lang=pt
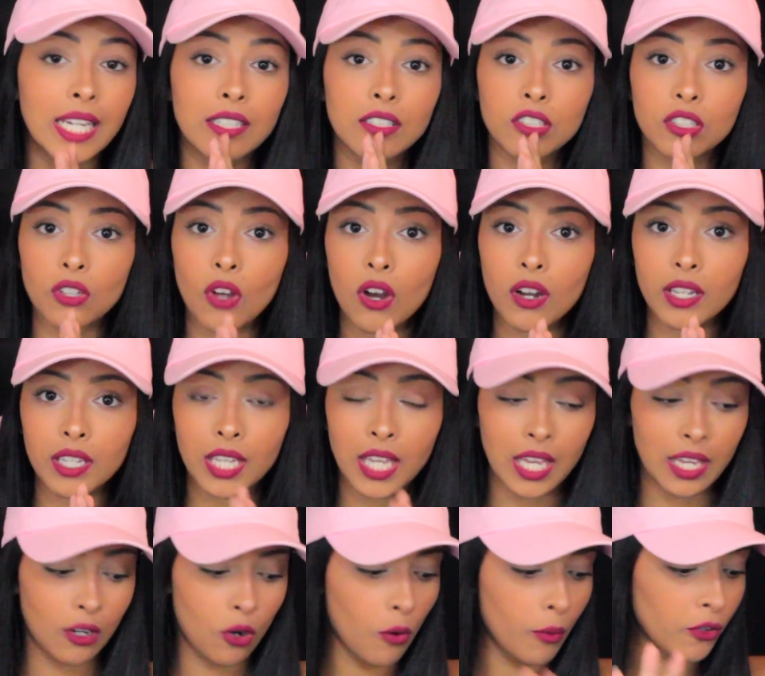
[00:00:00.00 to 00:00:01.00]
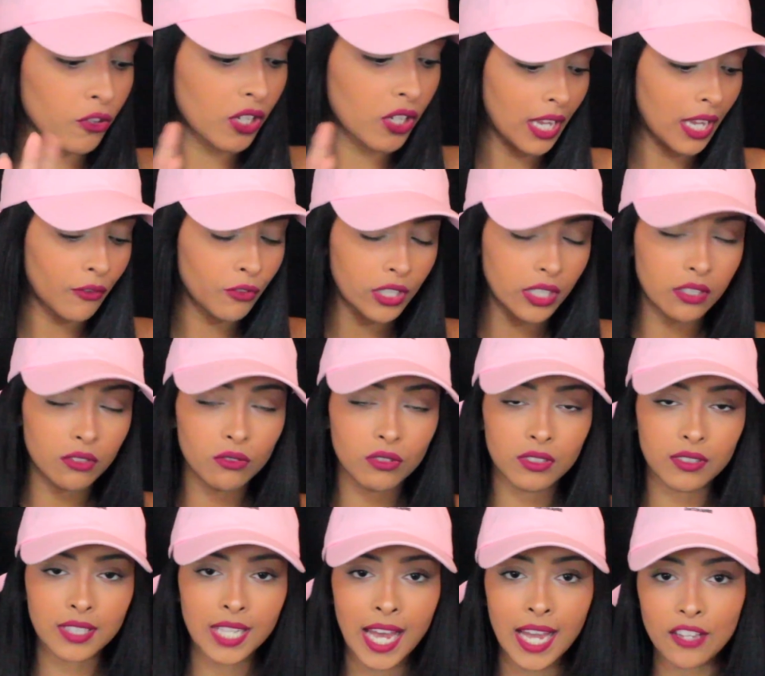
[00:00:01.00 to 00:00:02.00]
só que, como tava olhando
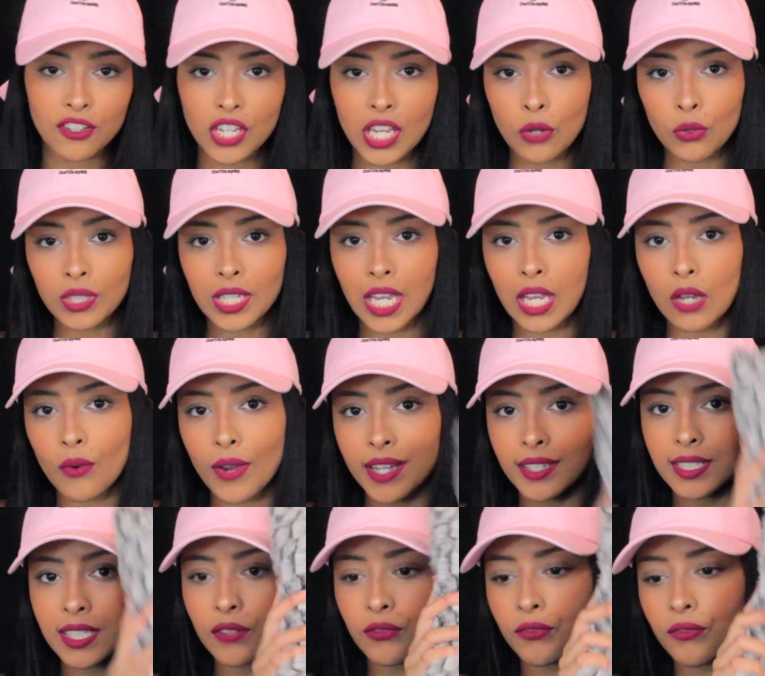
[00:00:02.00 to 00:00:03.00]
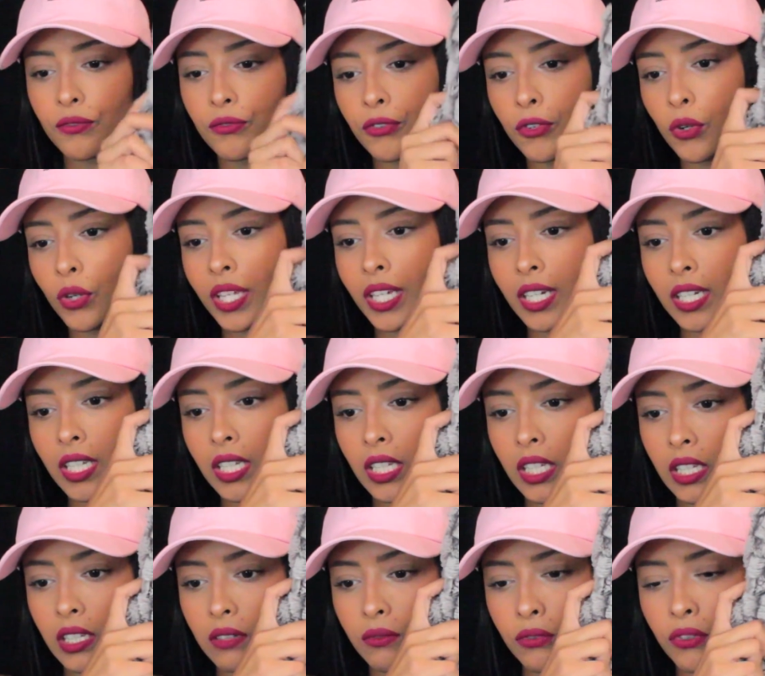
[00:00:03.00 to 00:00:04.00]
no site, eu tenho essa fronha
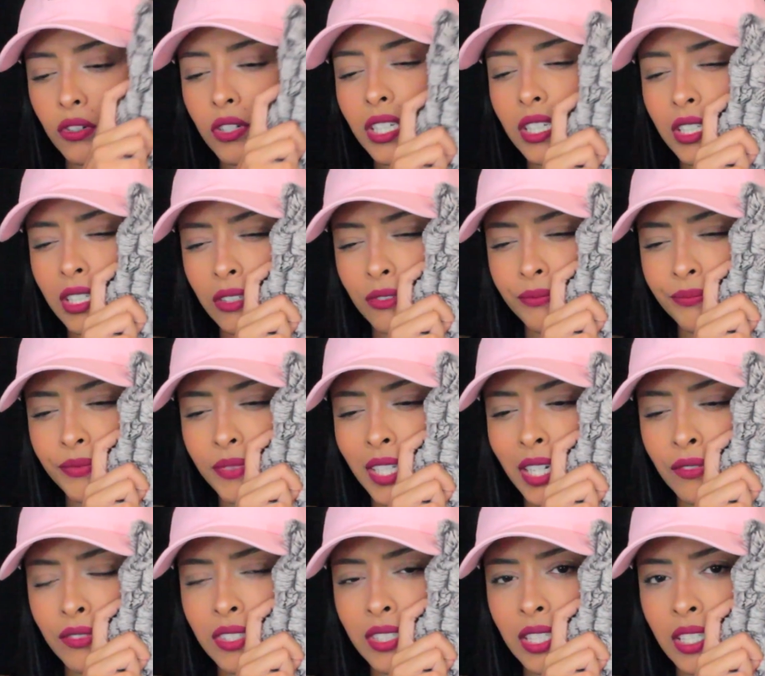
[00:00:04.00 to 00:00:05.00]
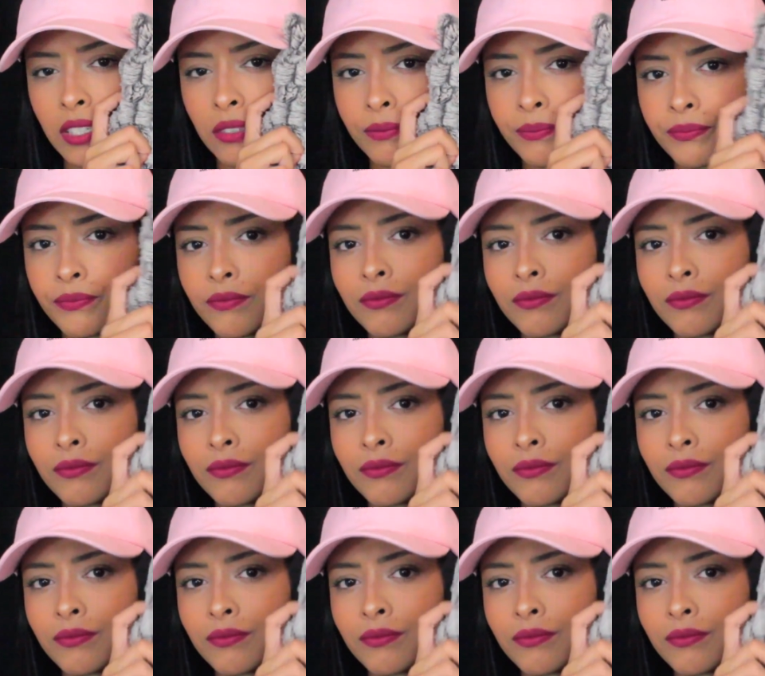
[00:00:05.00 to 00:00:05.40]
aqui. Fronha não, travesseiro.